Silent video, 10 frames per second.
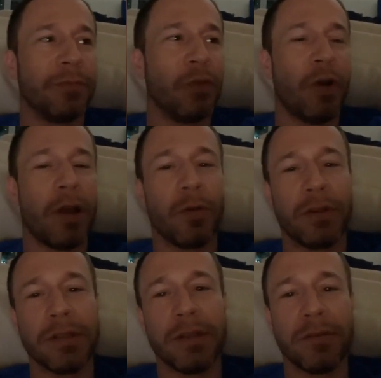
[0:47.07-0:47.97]
Não vai
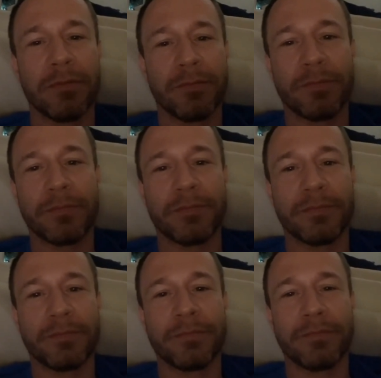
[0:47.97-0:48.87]
acontecer.
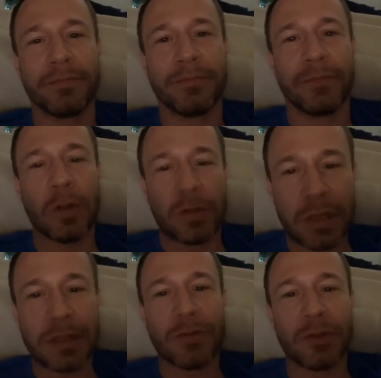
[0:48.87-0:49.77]
Eu
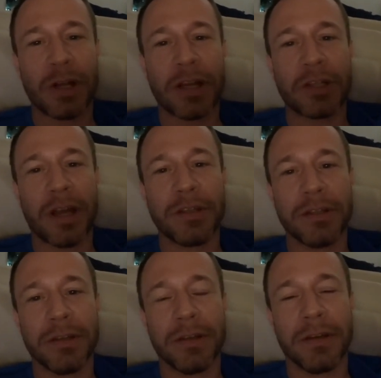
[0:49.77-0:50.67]
sei que vocês vão tirar Jade.